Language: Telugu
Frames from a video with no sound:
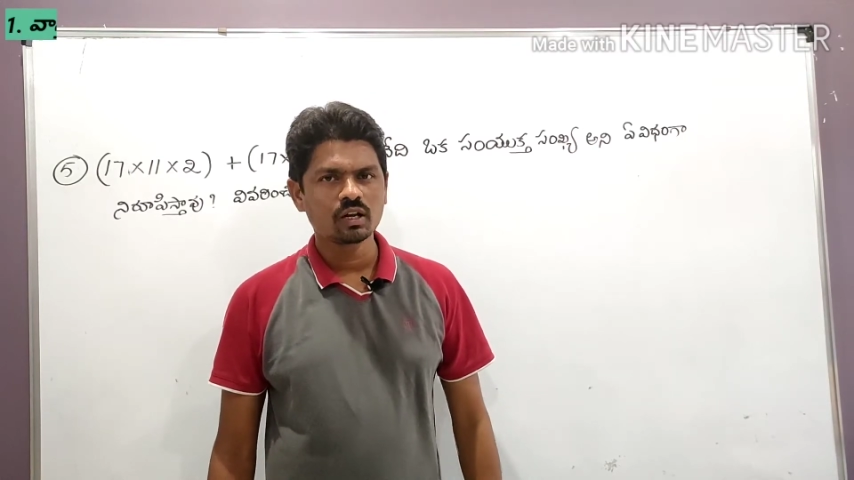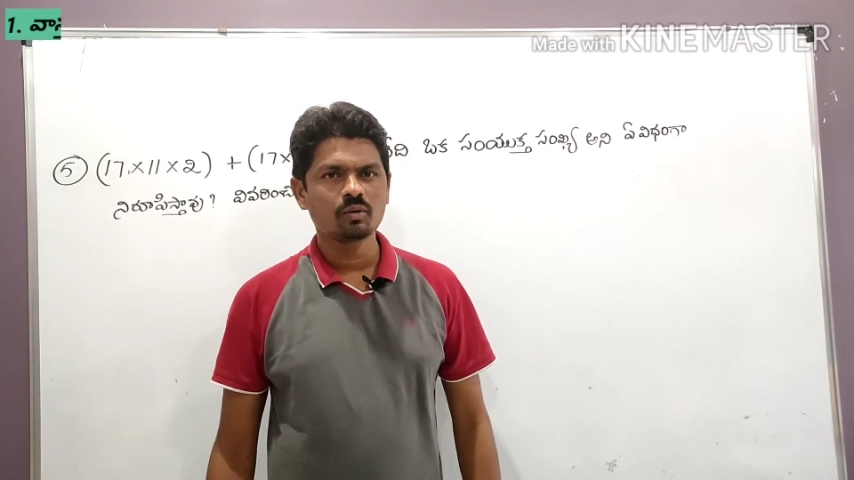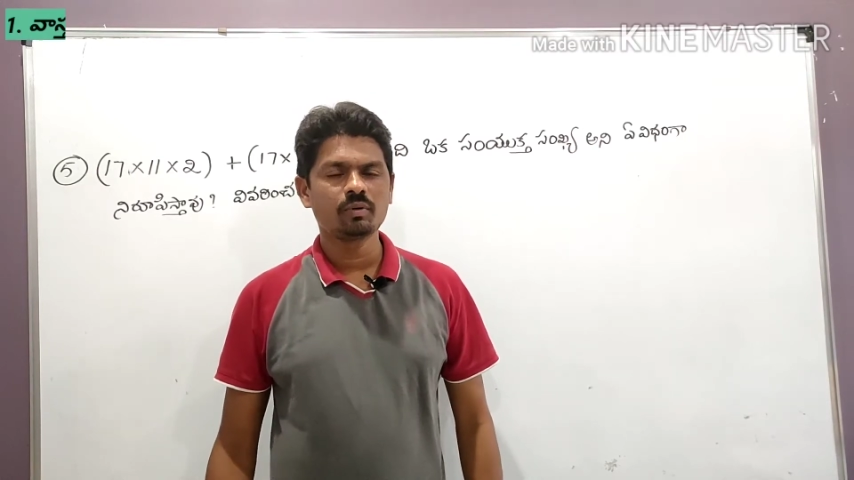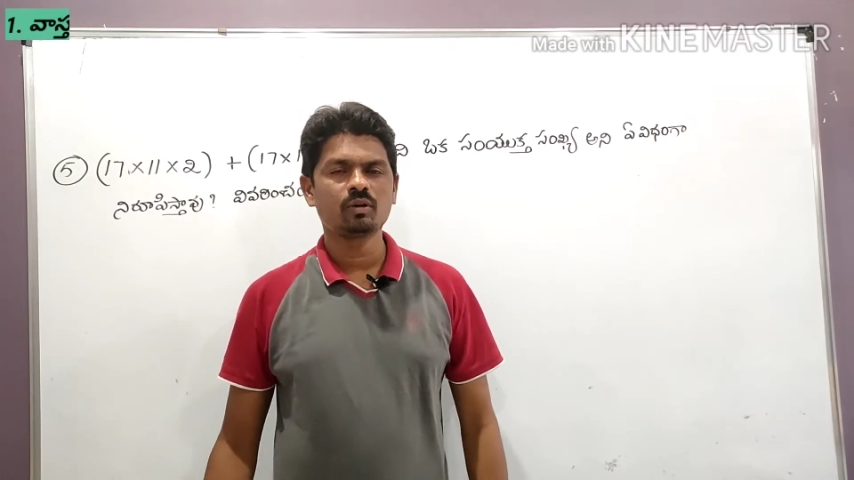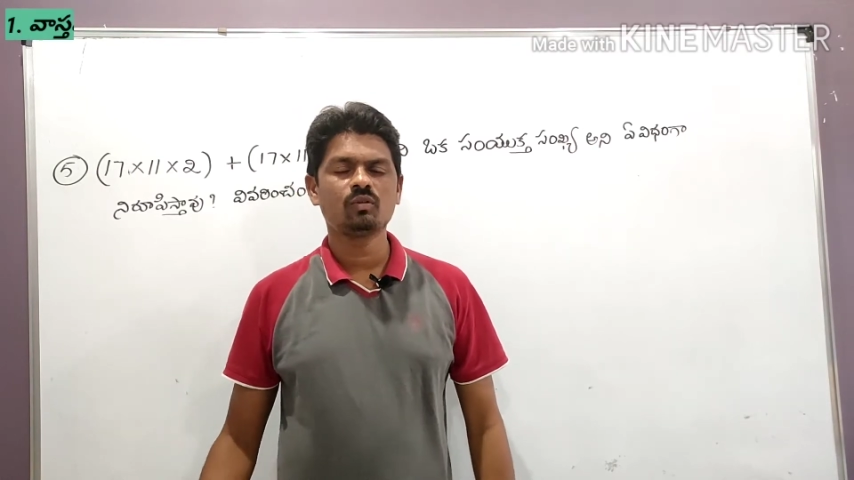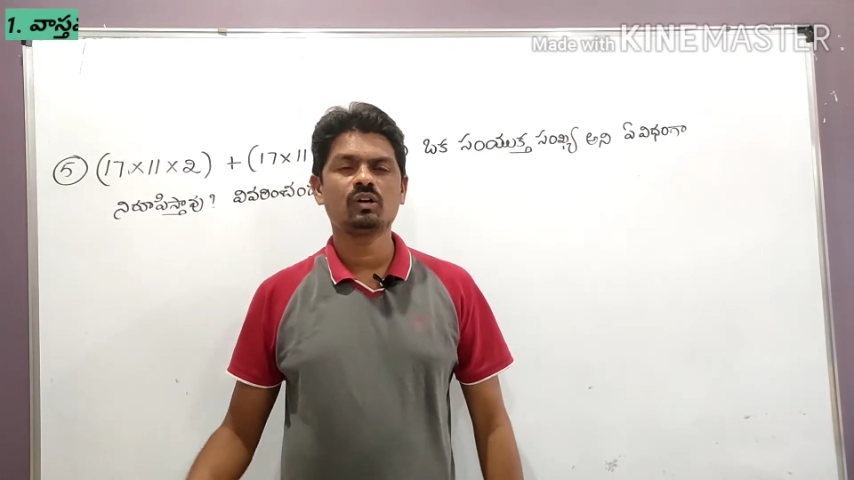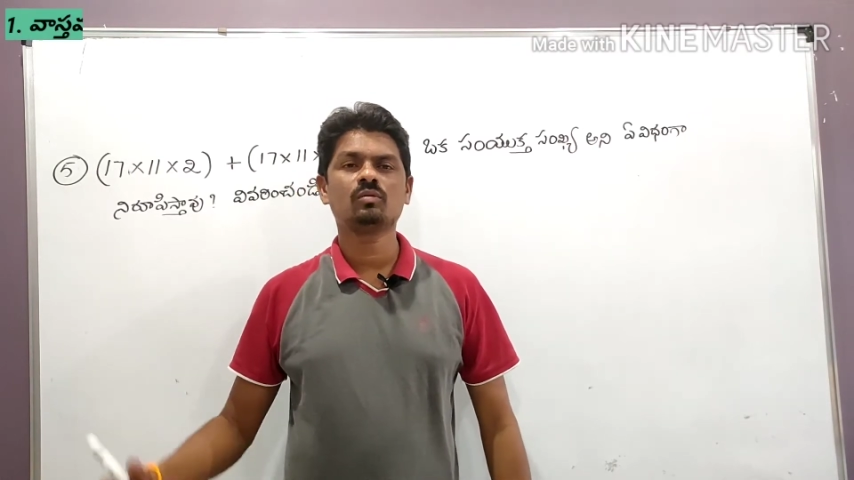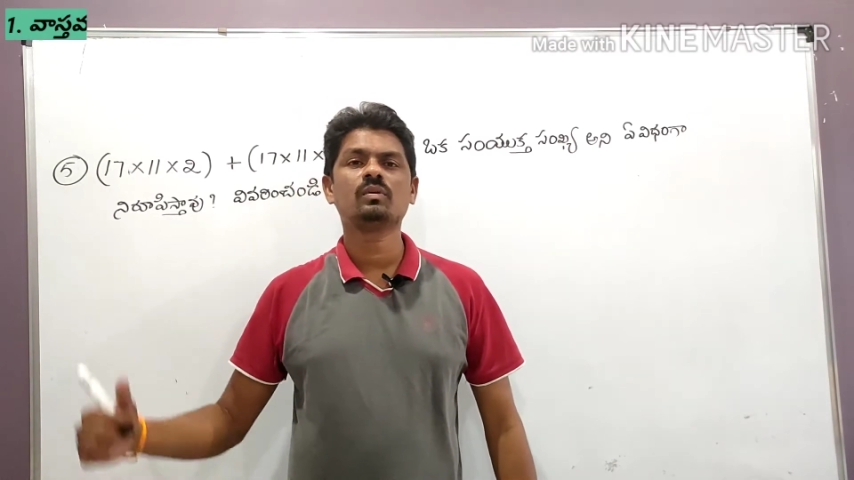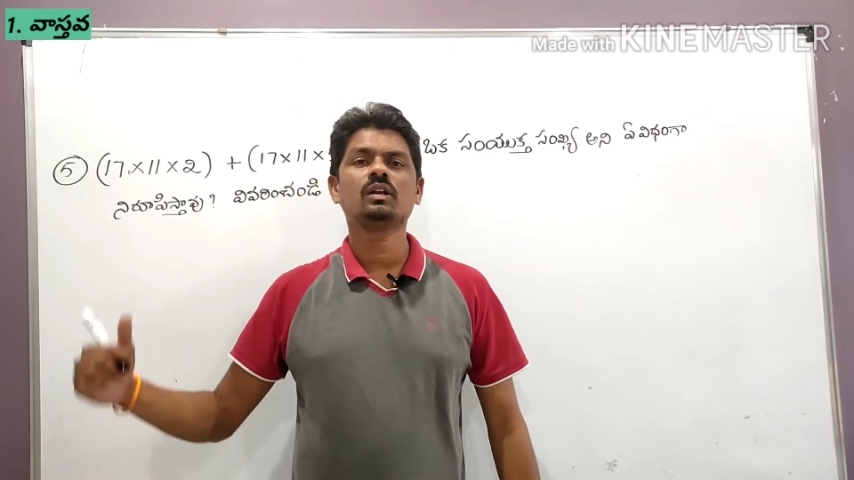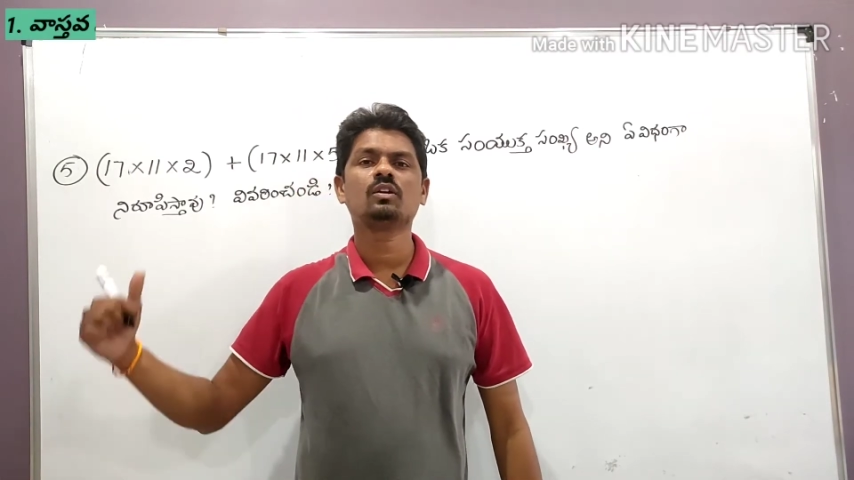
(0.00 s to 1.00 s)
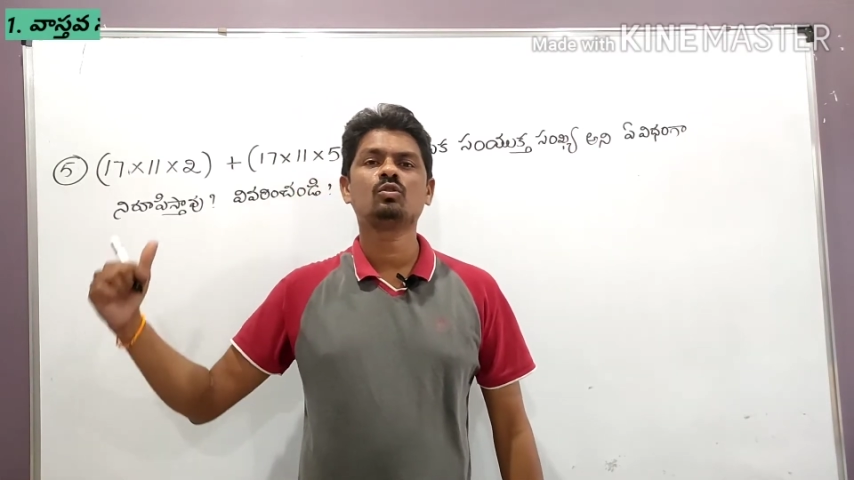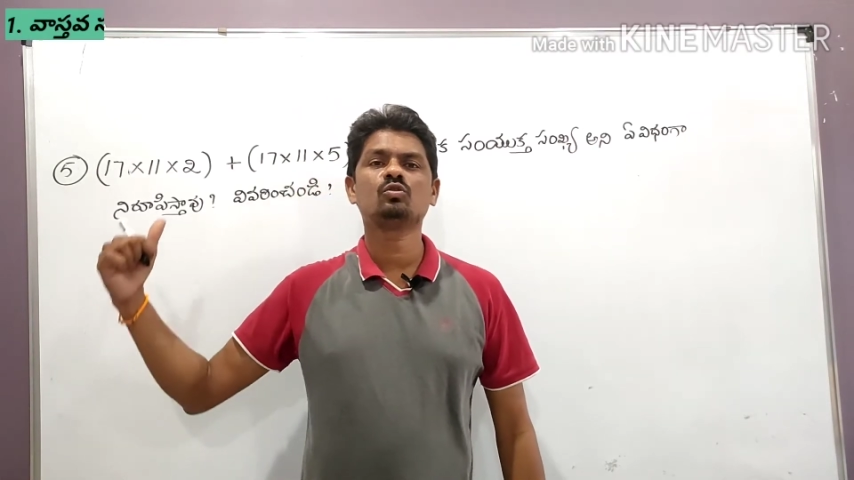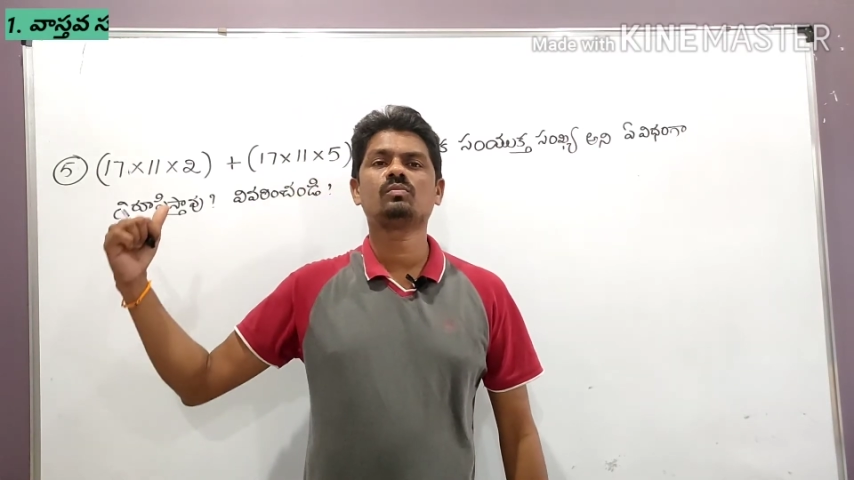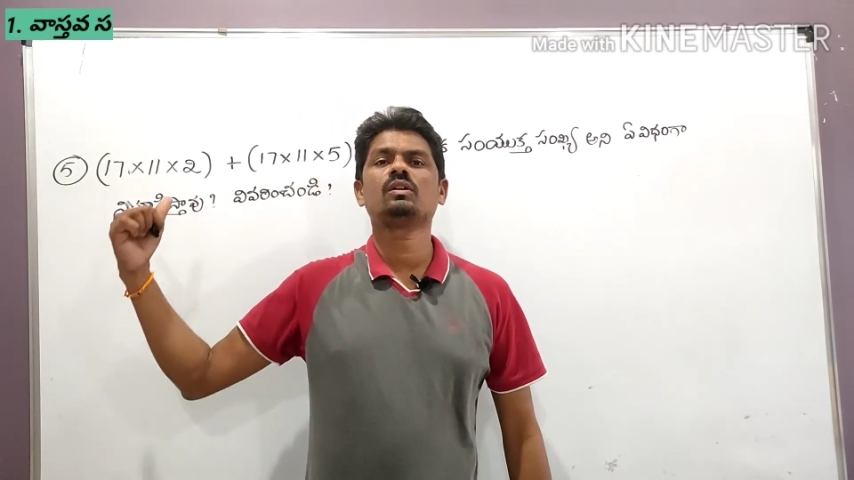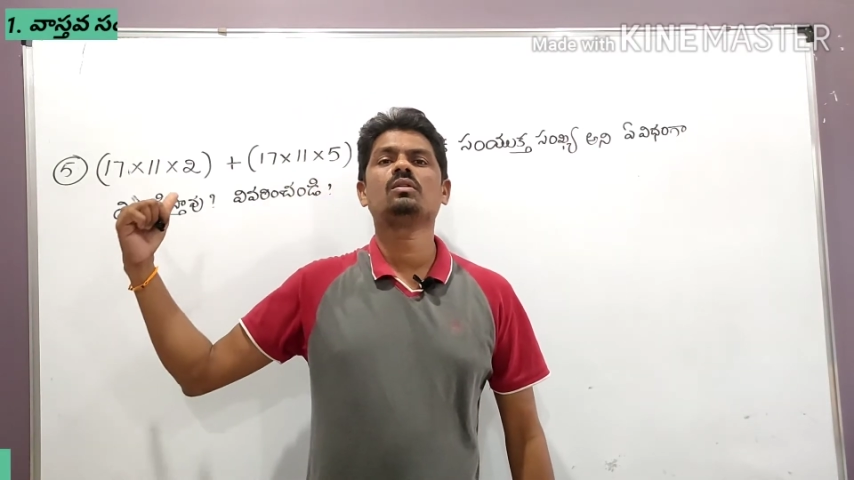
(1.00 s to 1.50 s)
నా పేరు వరకుమార్
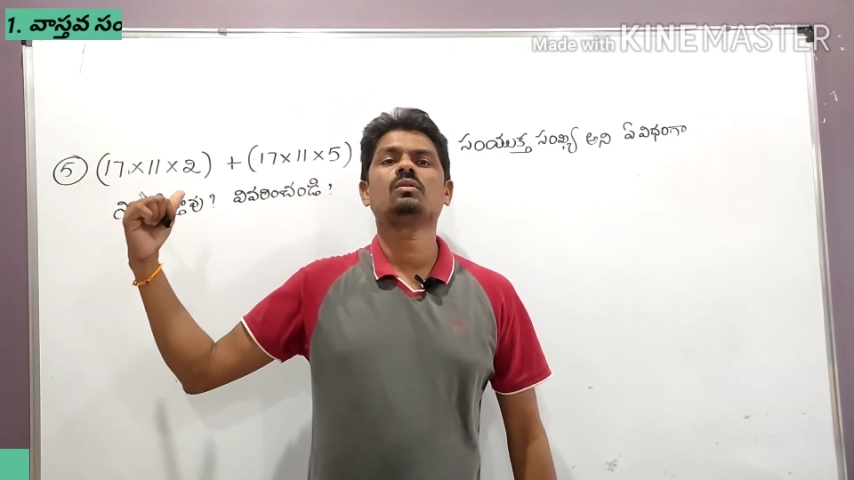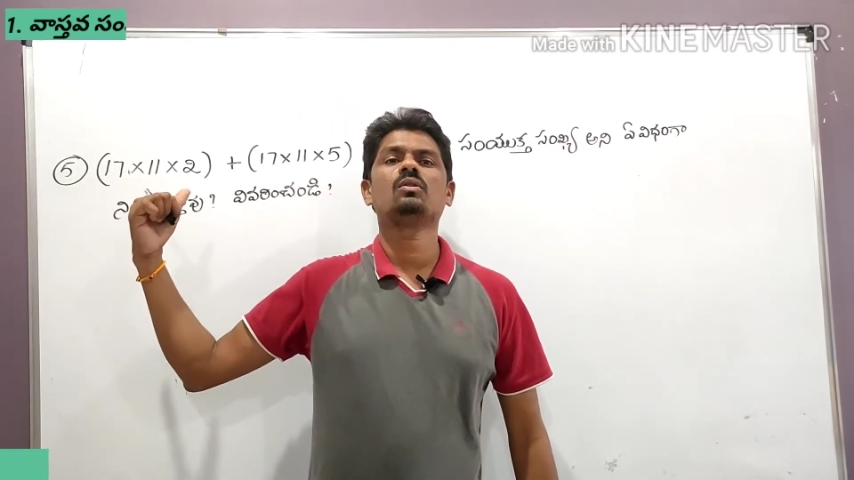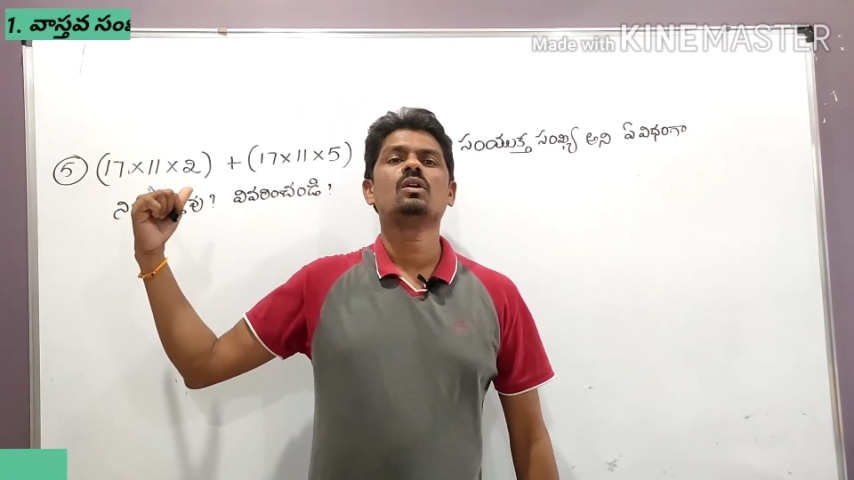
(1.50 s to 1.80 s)
ఈరోజు మనం